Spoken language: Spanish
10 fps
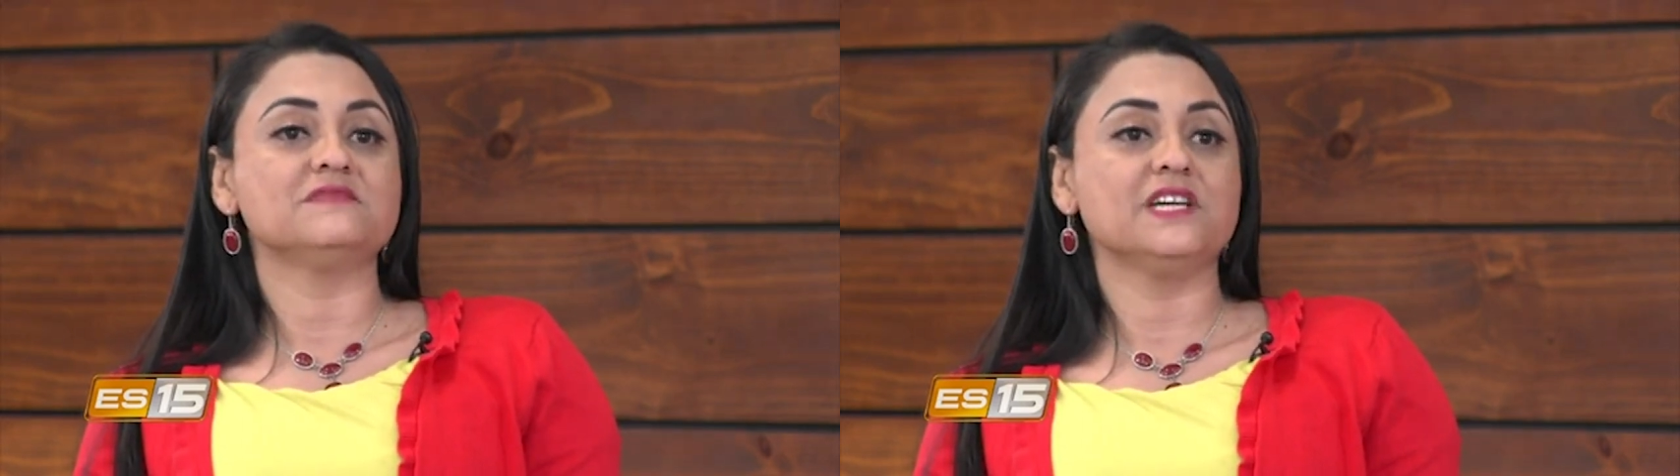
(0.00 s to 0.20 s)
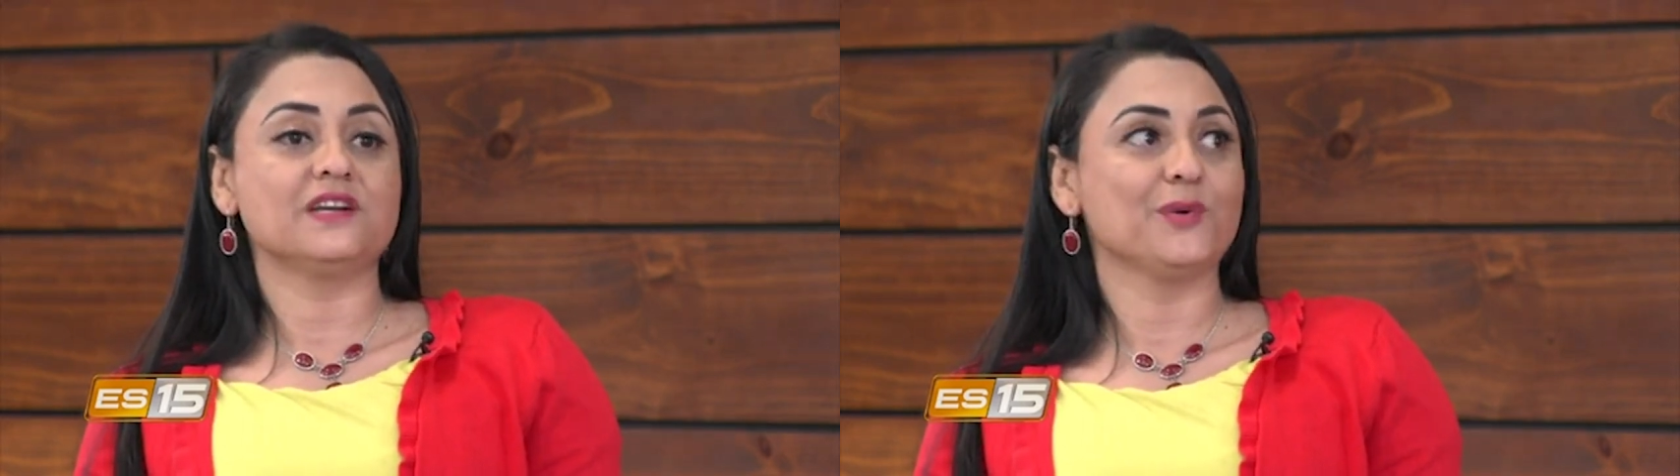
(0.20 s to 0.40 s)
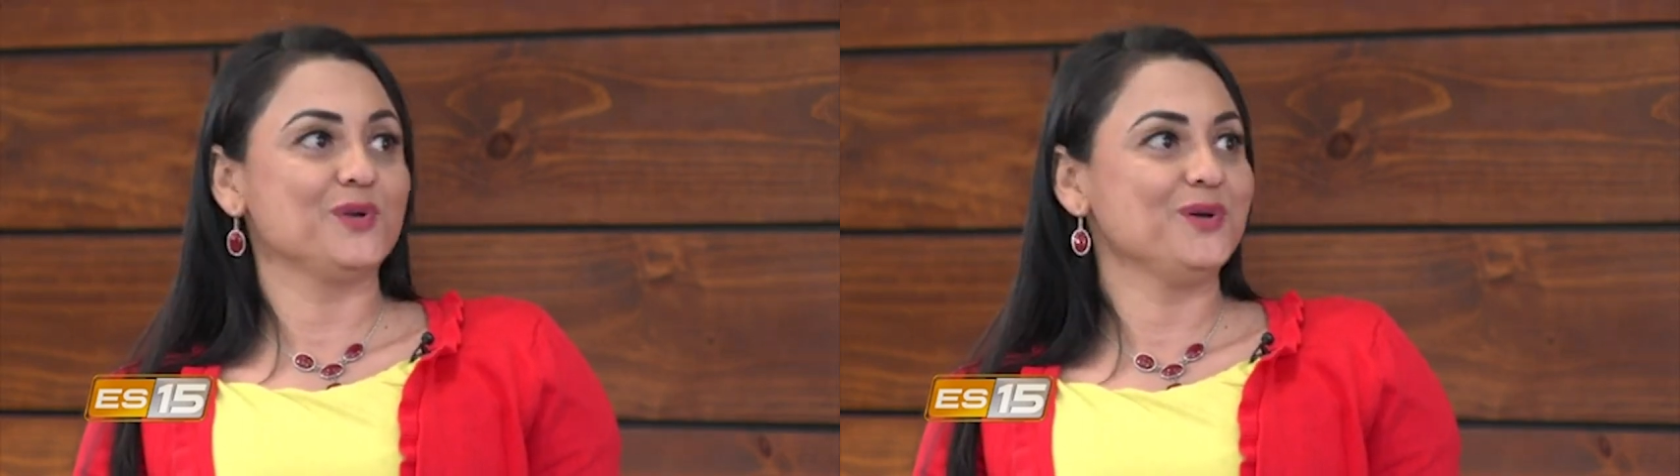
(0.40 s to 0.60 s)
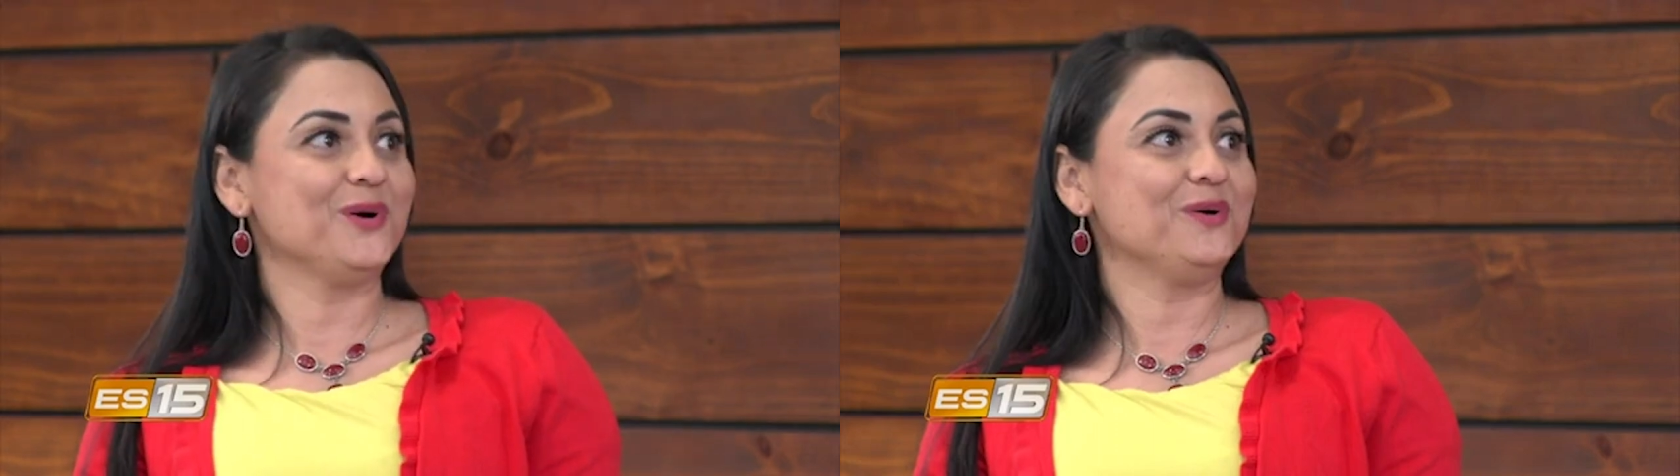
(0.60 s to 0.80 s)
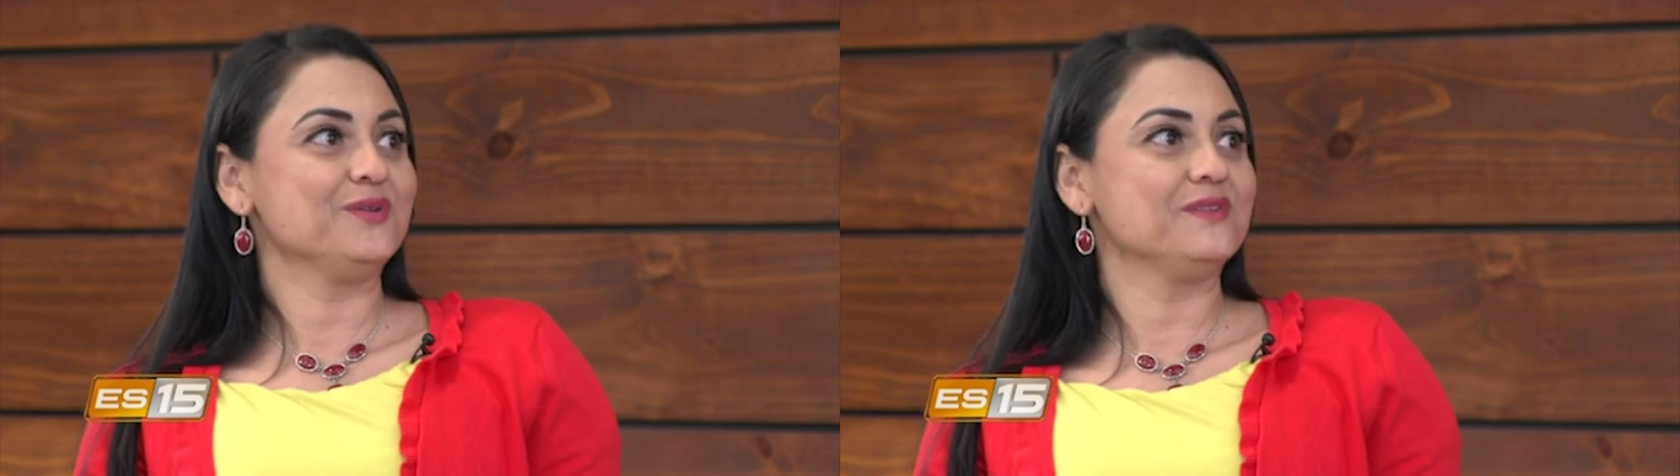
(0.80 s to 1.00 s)
se
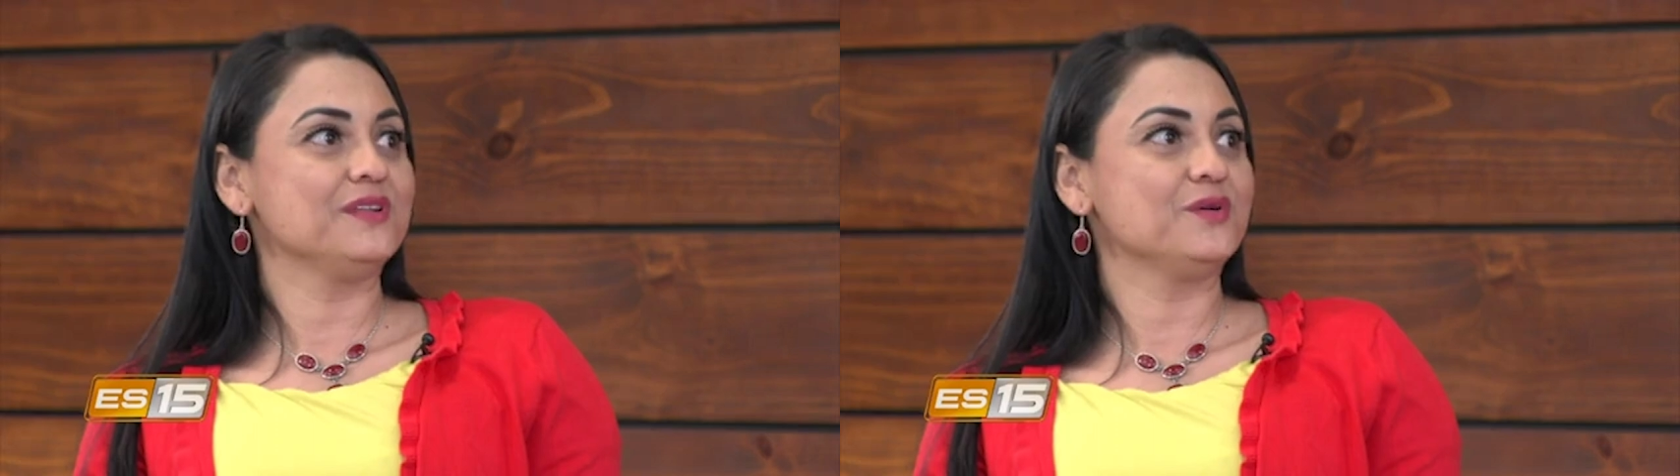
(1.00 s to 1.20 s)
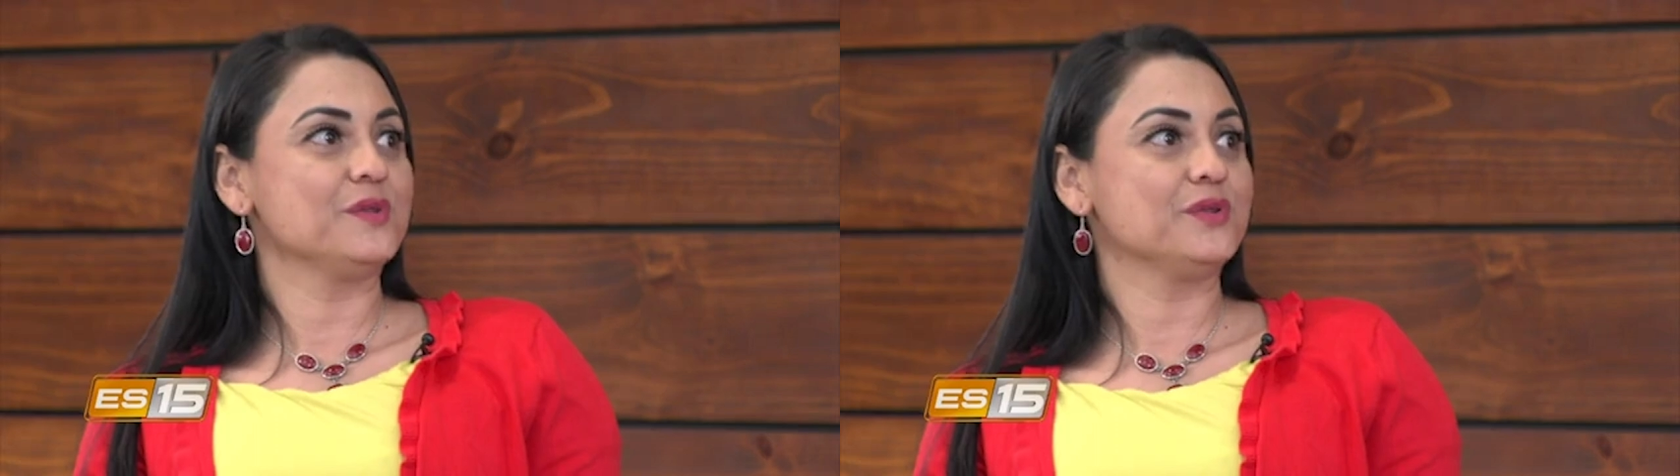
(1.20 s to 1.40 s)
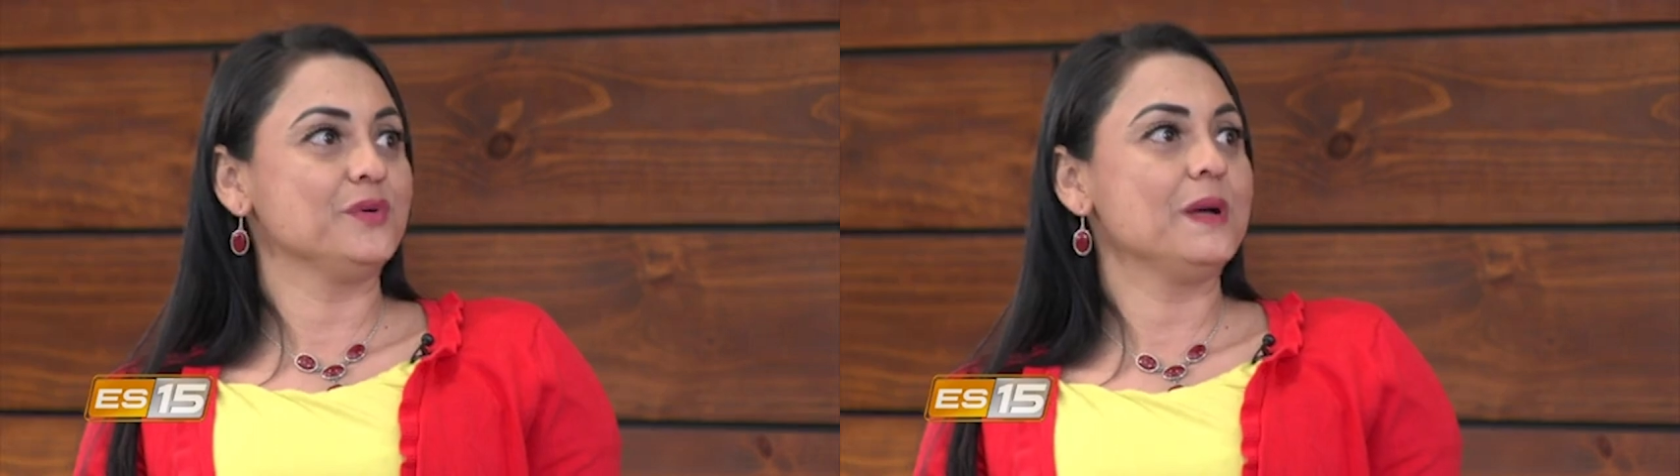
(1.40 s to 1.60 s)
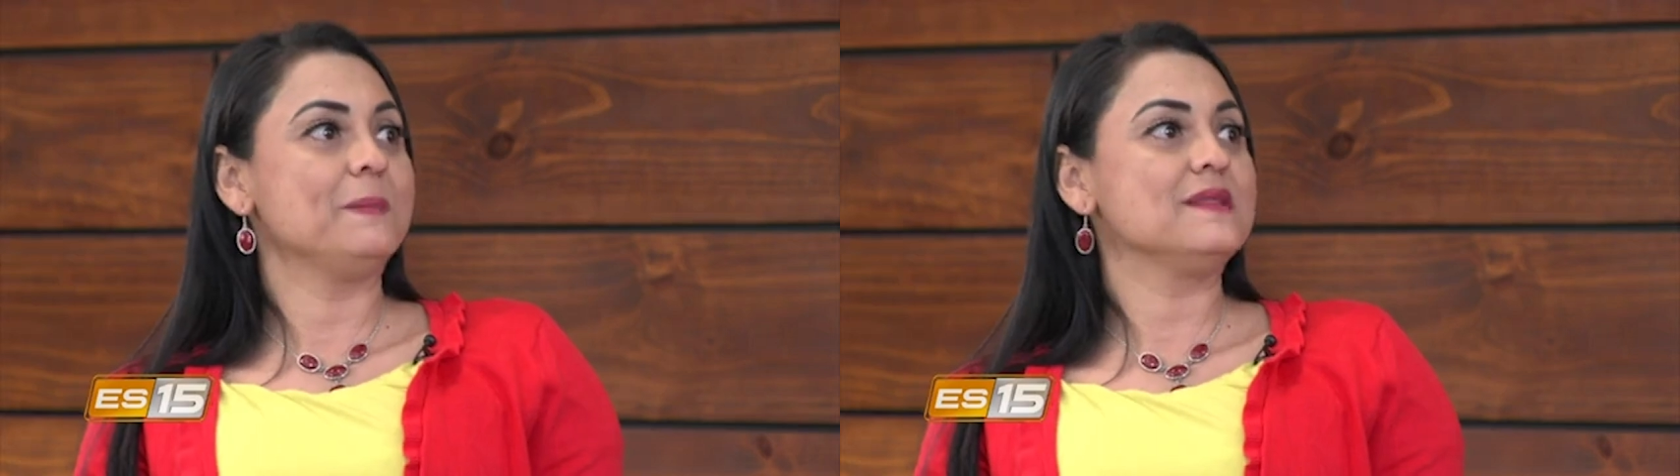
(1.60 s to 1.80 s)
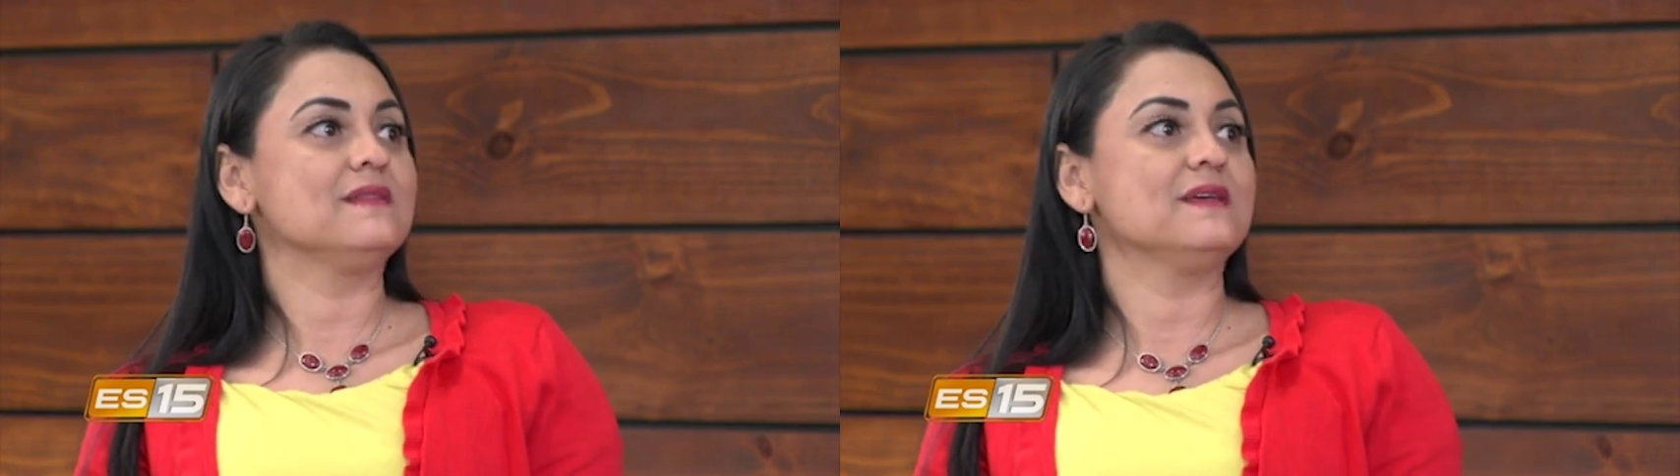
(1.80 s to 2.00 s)
reunió, donde yo no estuve
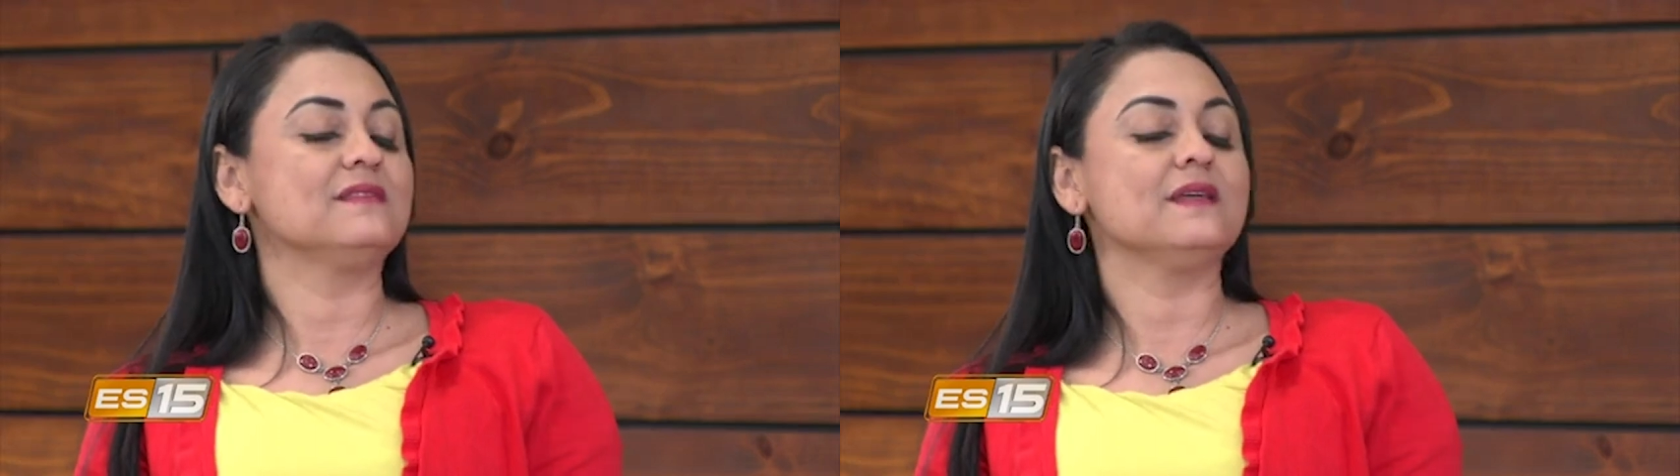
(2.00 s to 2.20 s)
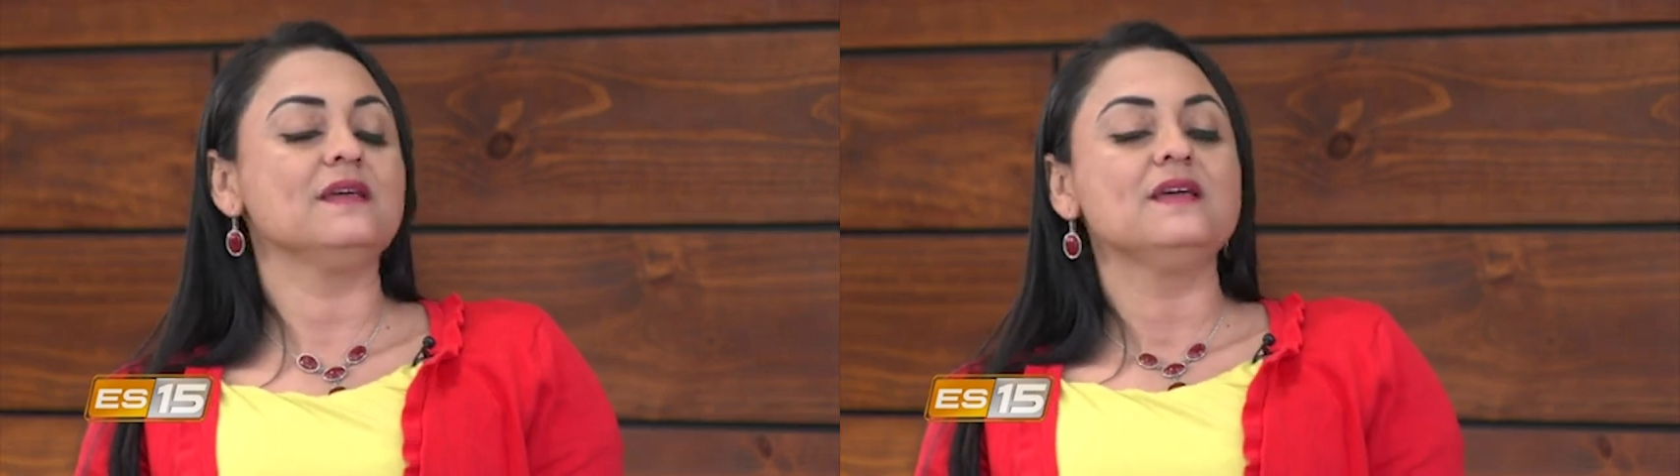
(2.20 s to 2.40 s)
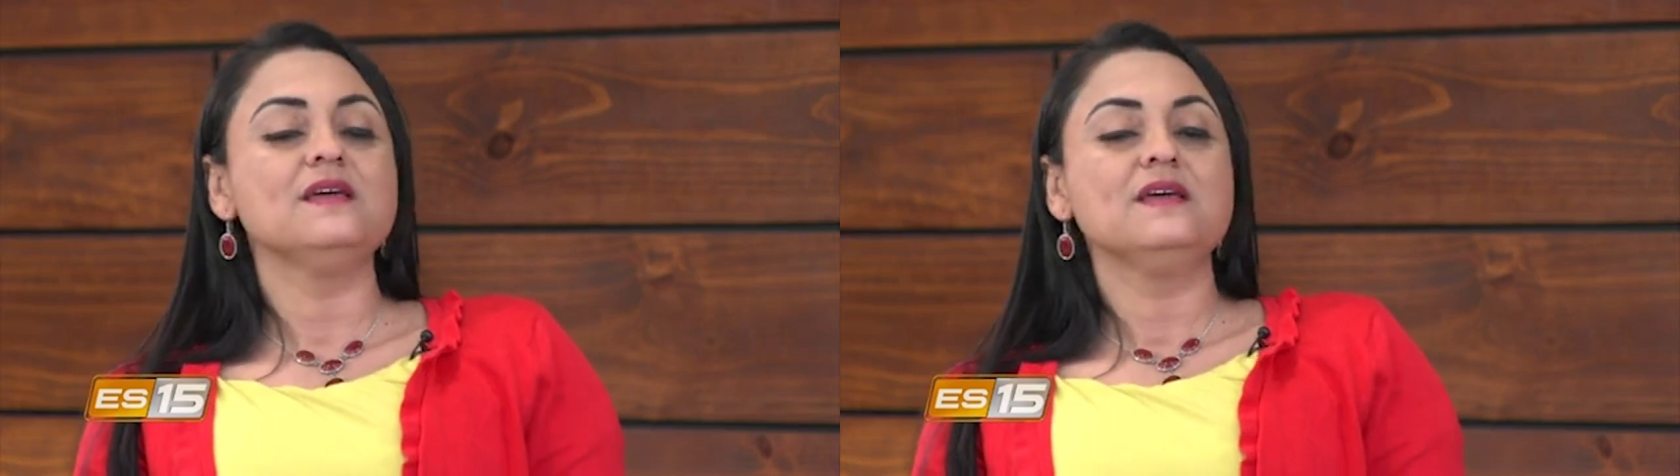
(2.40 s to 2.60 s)
presente,